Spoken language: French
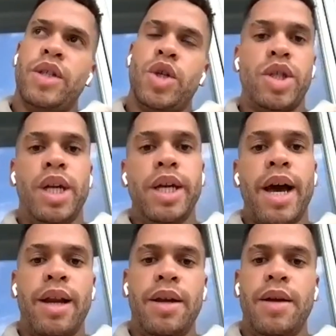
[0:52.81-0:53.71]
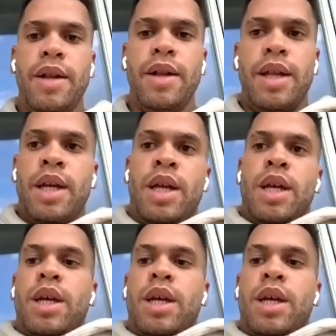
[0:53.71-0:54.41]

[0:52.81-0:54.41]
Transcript: j'ai joué en G League à LA.